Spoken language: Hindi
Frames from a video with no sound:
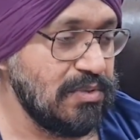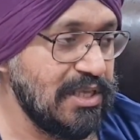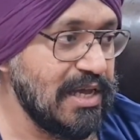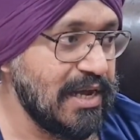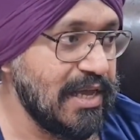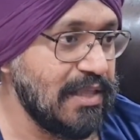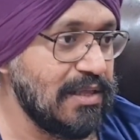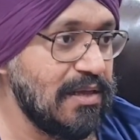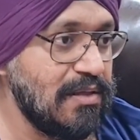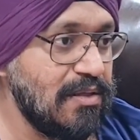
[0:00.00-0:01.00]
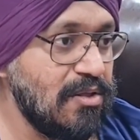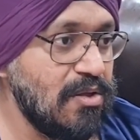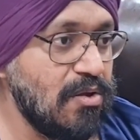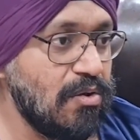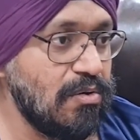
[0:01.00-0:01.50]
दिया गया था
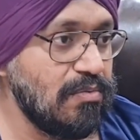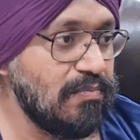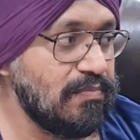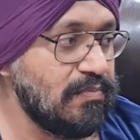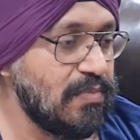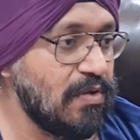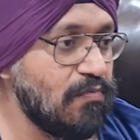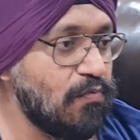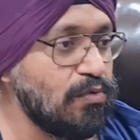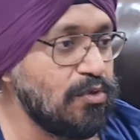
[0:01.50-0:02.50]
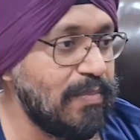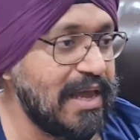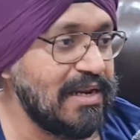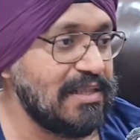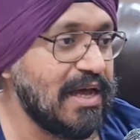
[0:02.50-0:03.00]
तो वो भी तो बैन हुआ है वो तो
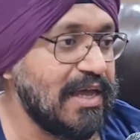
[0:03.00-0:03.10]
बैन था